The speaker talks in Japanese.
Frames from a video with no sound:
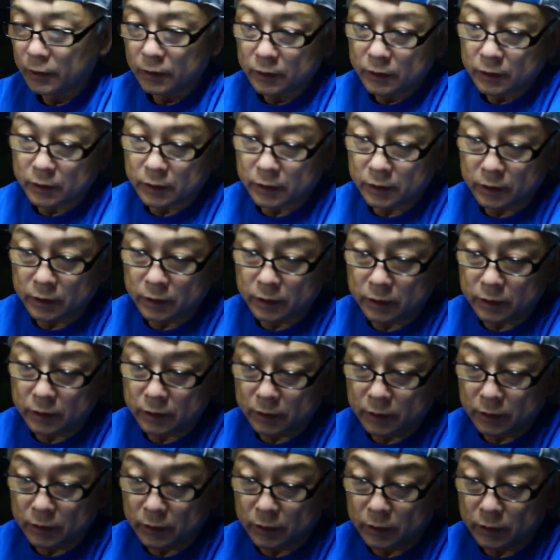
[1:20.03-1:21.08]

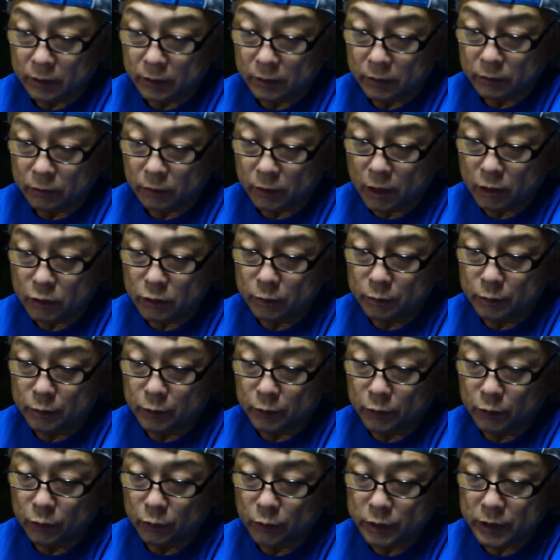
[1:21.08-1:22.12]
えーと、各
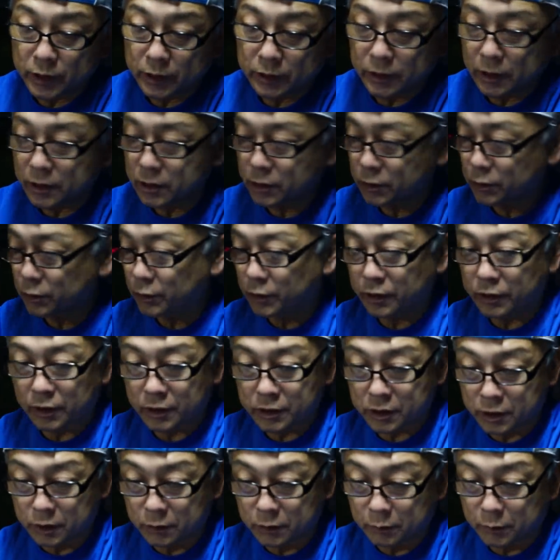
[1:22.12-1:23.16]
部動作テストい
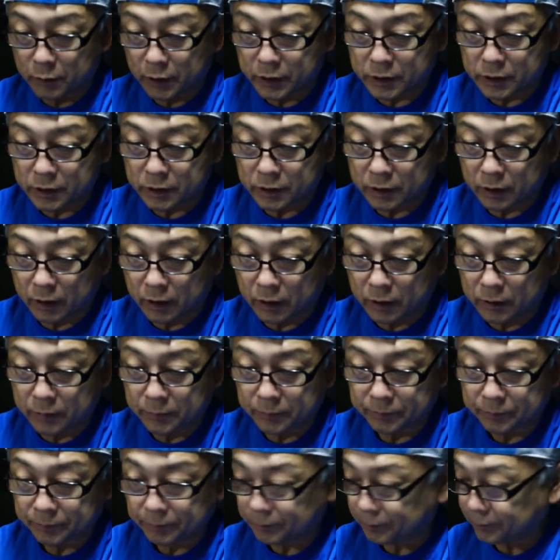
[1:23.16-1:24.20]
たしました。ん
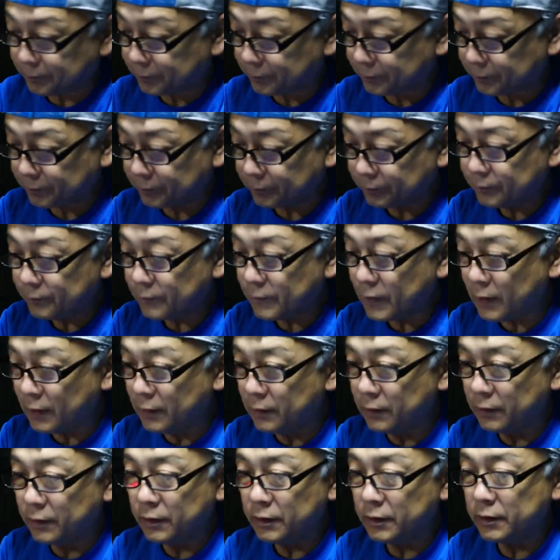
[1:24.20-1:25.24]
で、
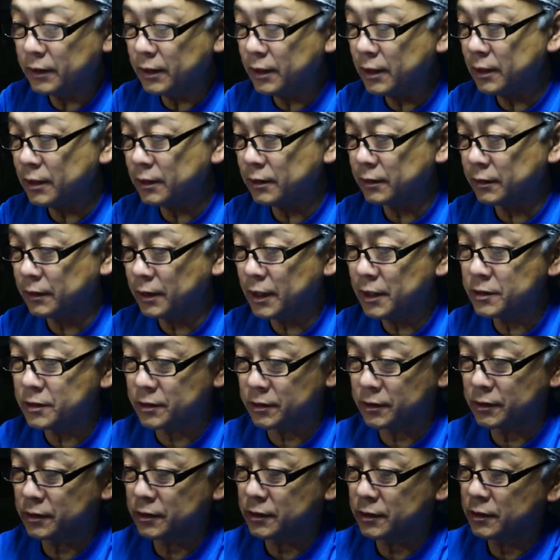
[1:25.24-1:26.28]
レンズ。
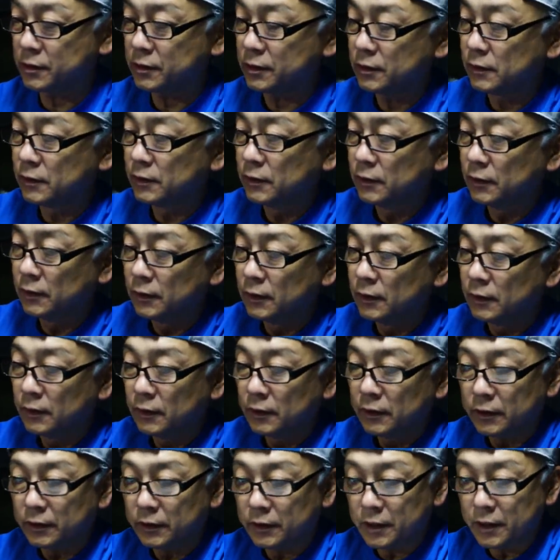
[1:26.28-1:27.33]

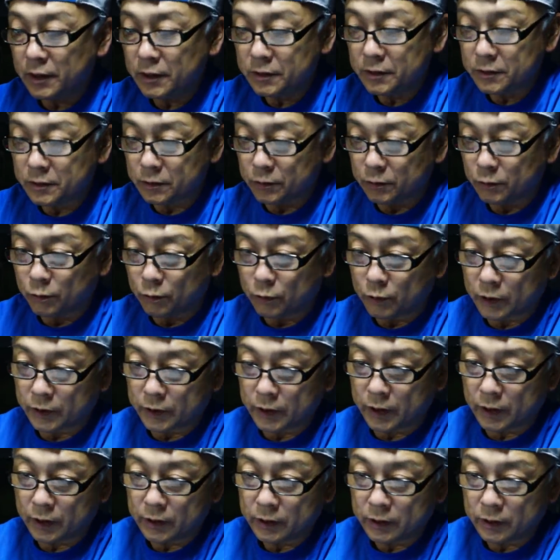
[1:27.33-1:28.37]
レンズの方が
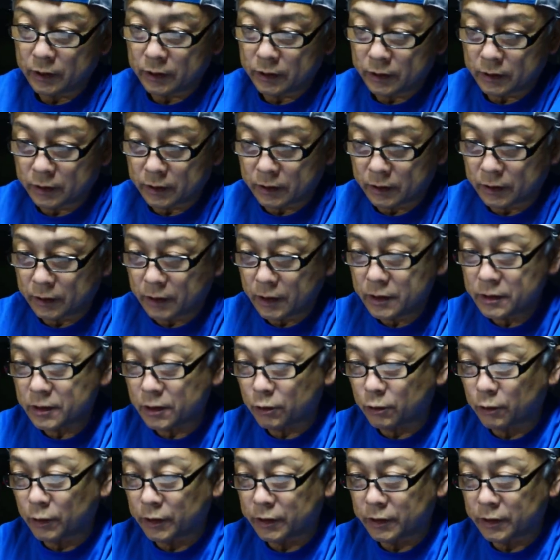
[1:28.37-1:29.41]
ね、えー、レンズ
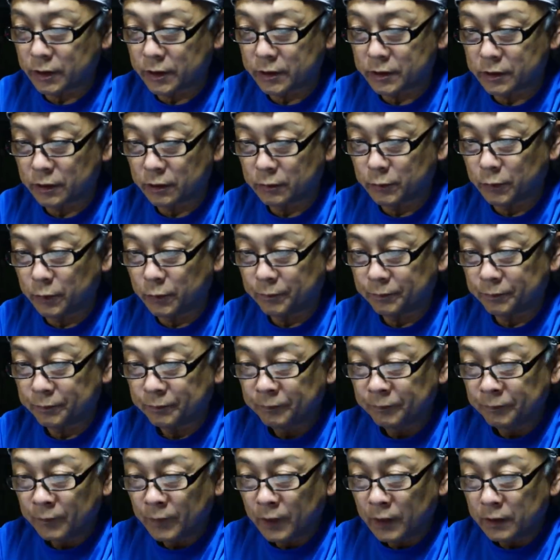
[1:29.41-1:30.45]
が壊れてたんですけども、
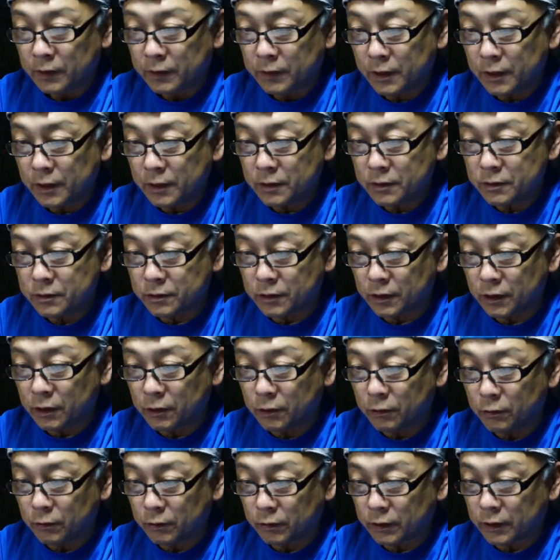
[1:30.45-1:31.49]
レンズ、
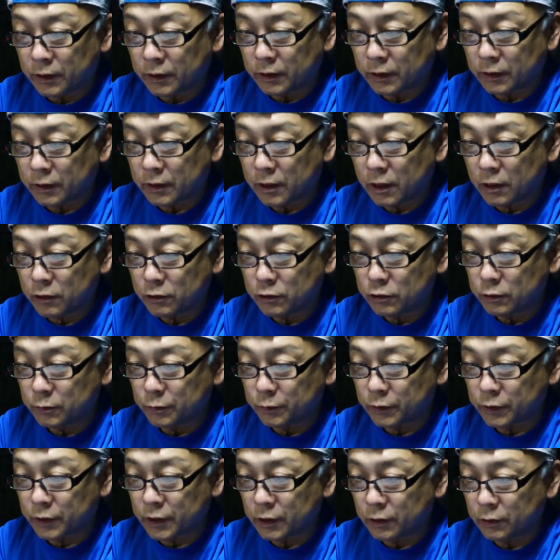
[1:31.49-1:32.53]
イオン、えー、各
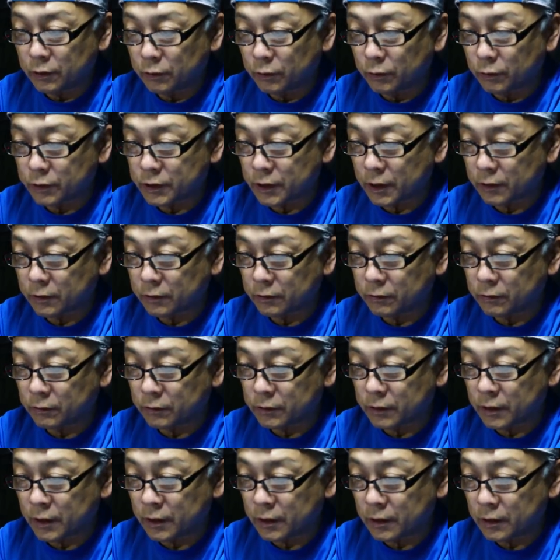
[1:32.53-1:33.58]
部機能チェック、
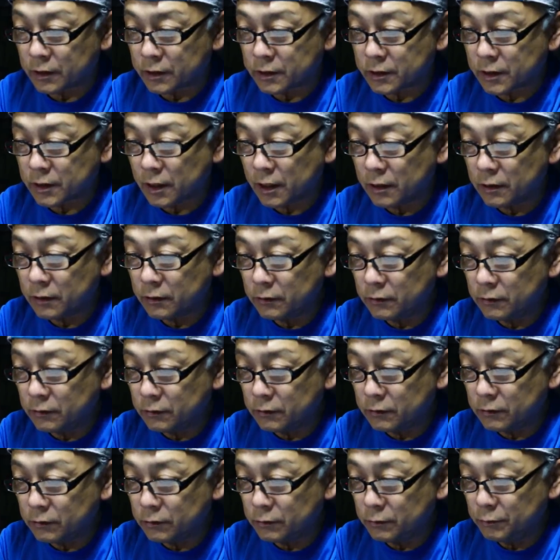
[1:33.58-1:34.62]
えー、
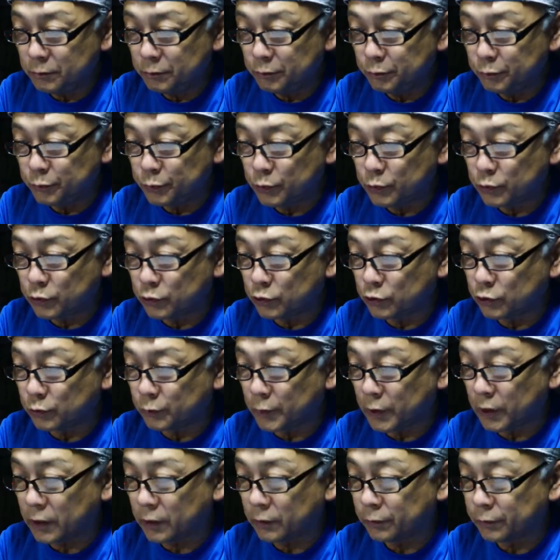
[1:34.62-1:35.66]
三軍含
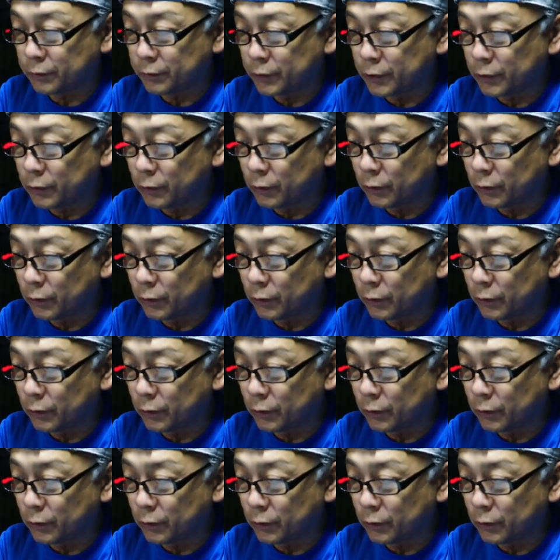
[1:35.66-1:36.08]
み不良、